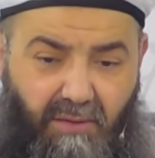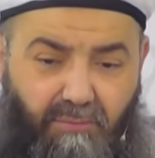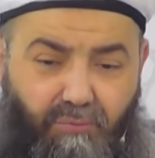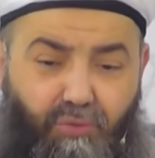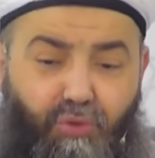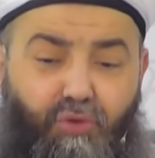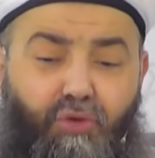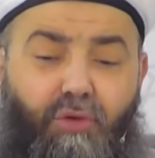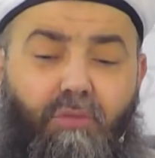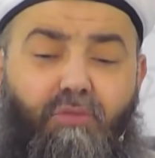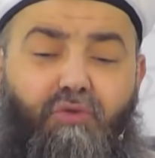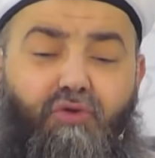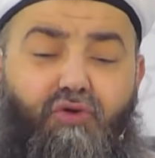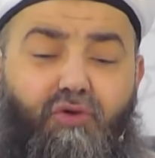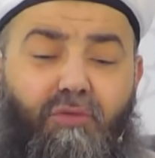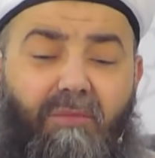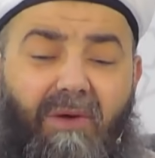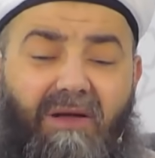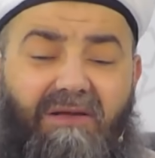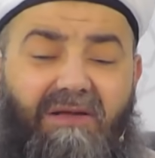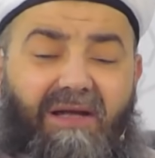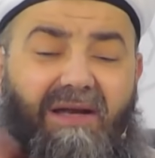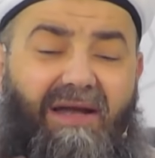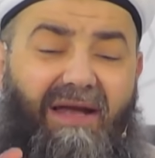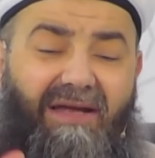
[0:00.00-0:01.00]
Bütün
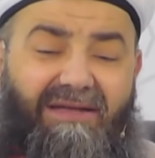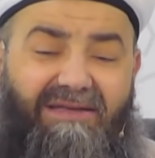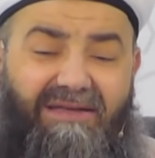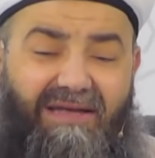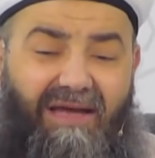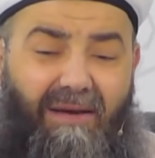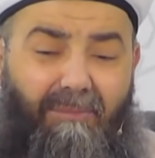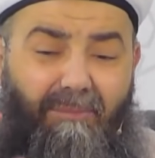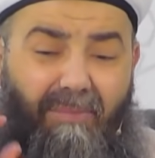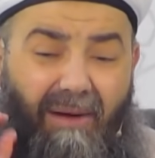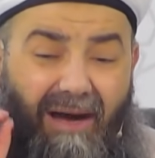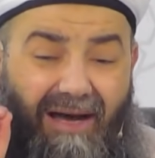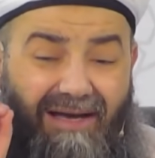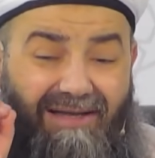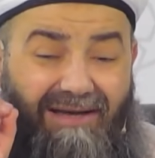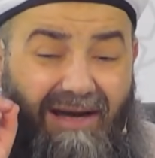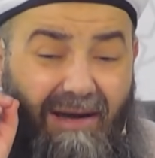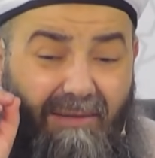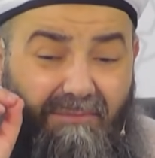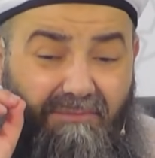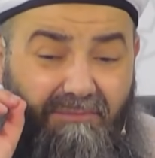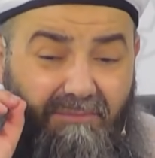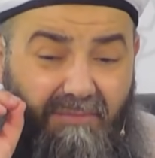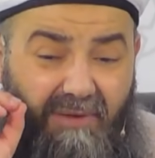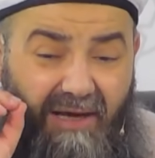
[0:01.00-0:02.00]
Müslümanlara hediye,
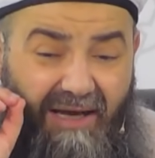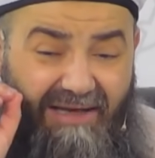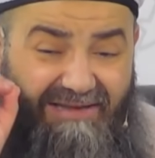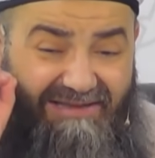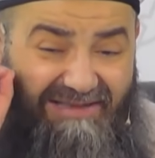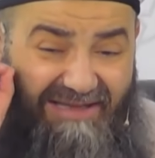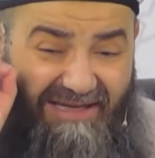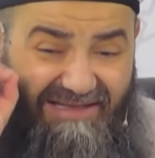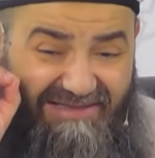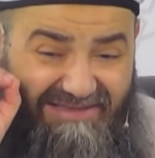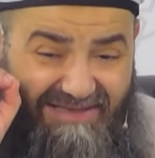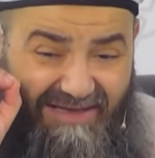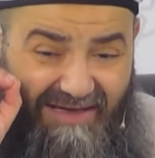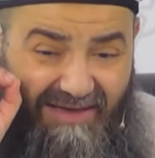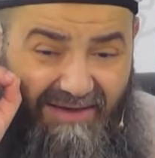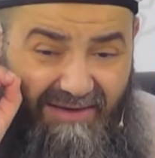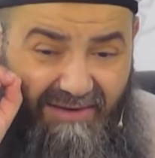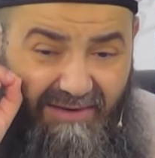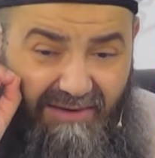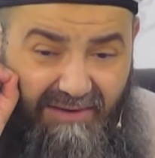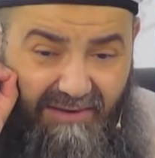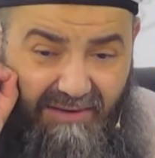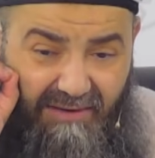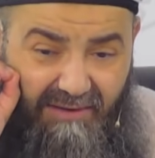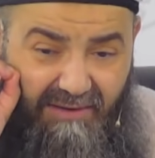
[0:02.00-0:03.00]
bayram hediyesi.
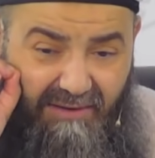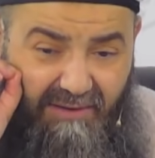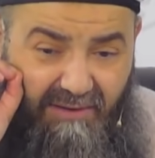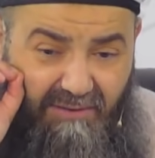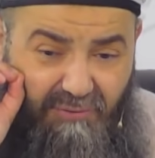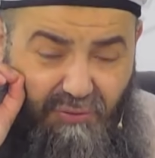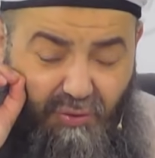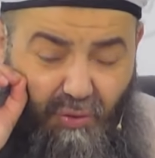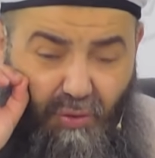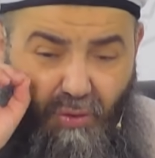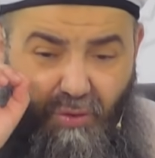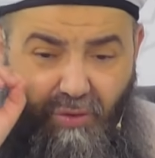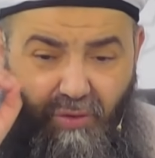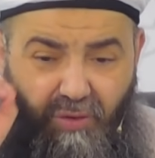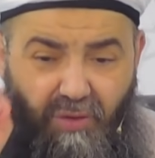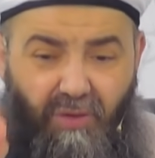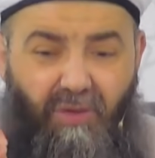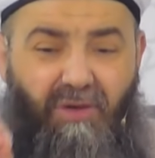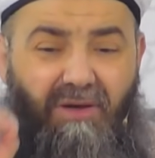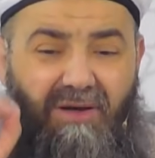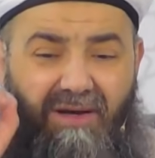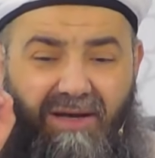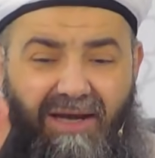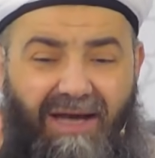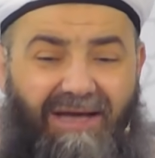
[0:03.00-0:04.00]
Çünkü
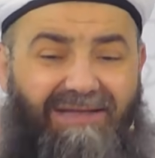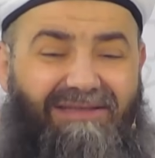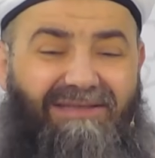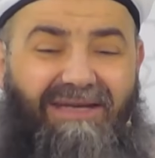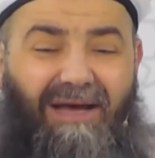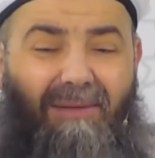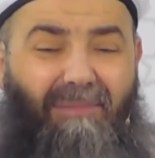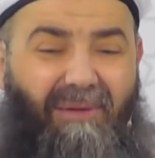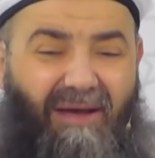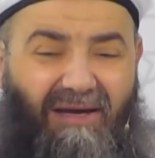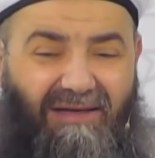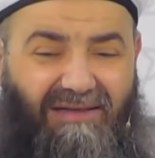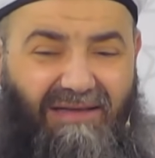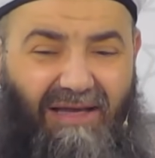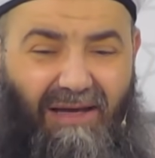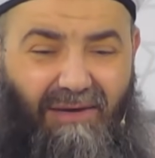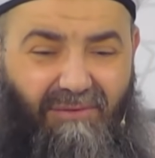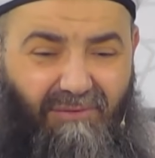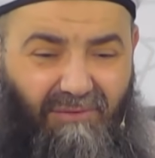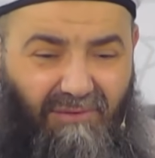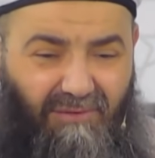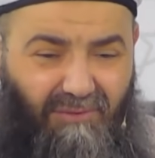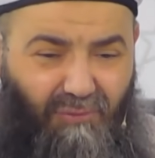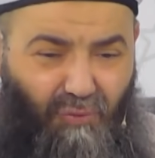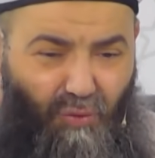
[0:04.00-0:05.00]
hediye bekler
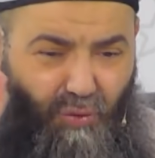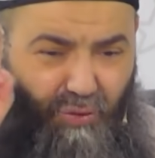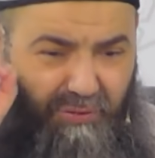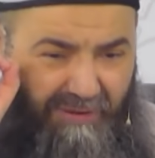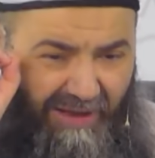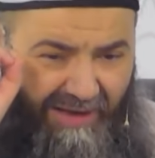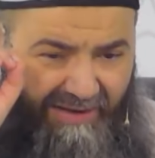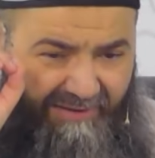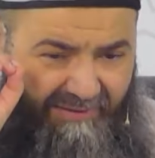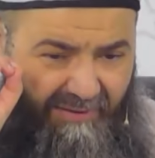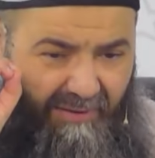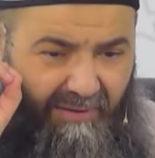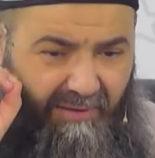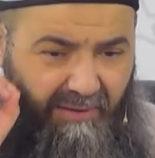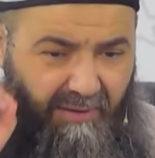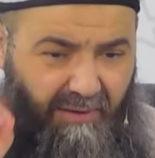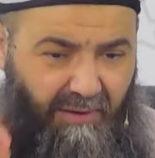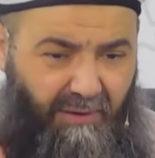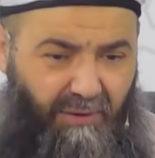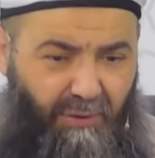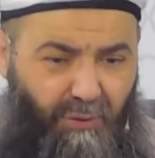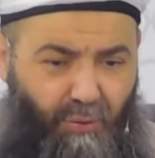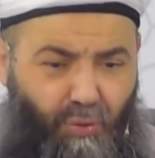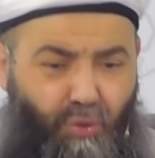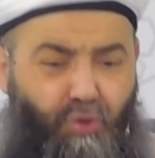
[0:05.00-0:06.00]
ruhlar.
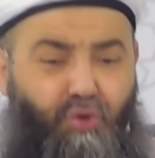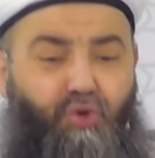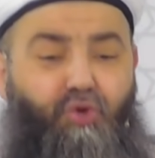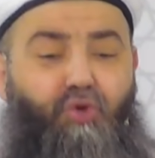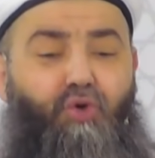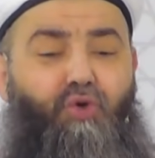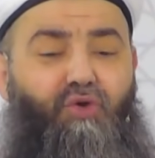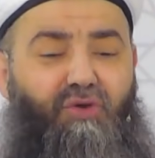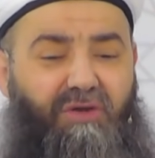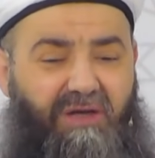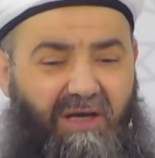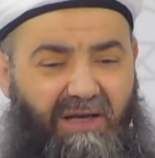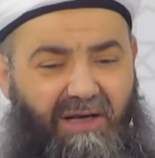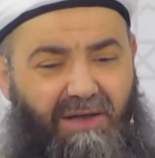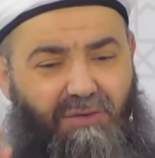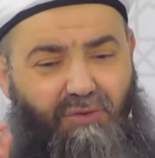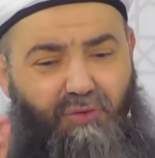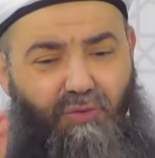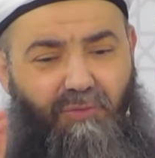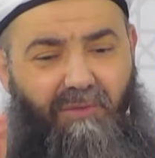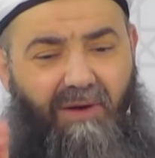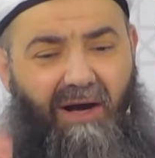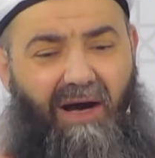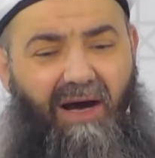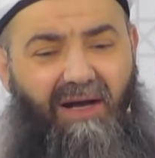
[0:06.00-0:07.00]
300 kere
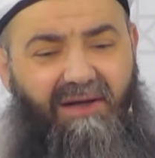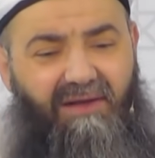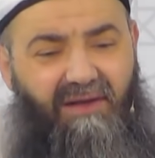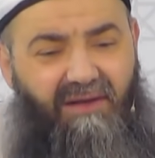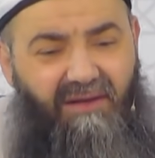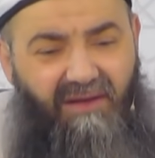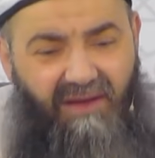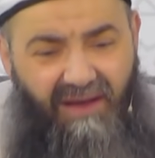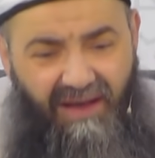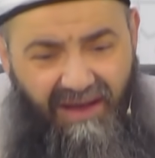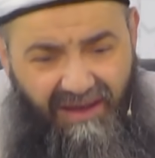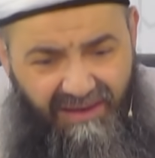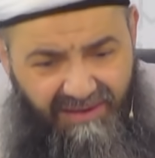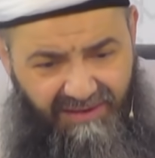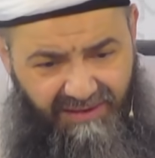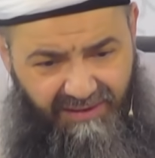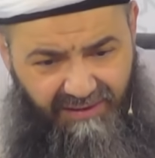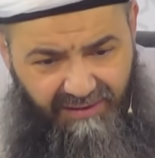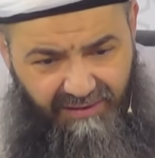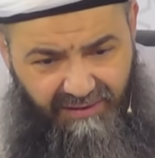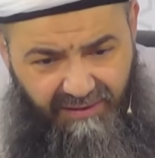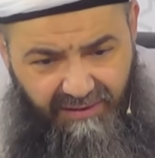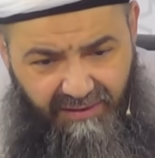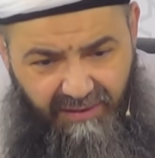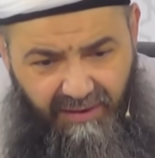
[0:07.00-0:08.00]
Subhanallah
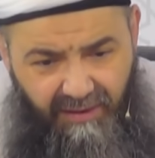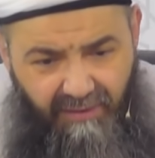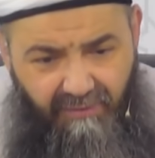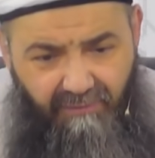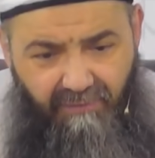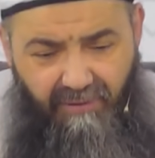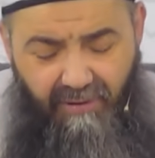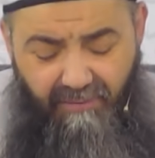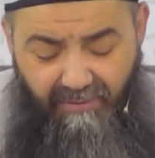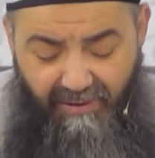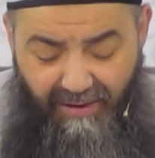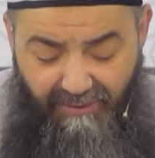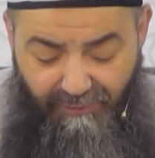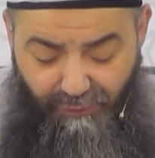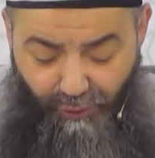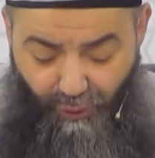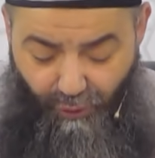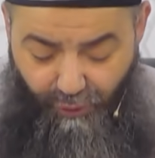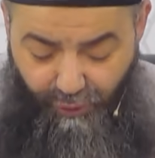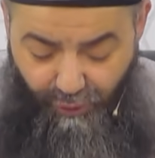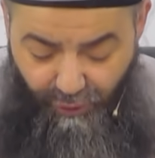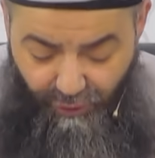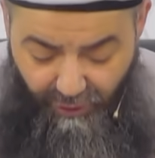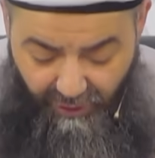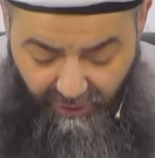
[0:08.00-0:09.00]
ve bemde
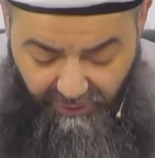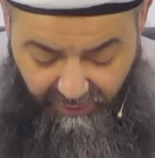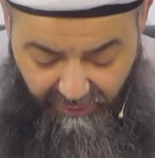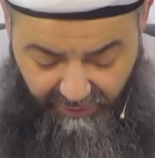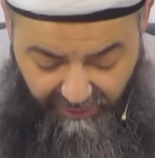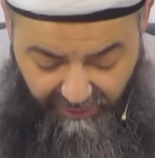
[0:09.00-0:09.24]
okunuyor.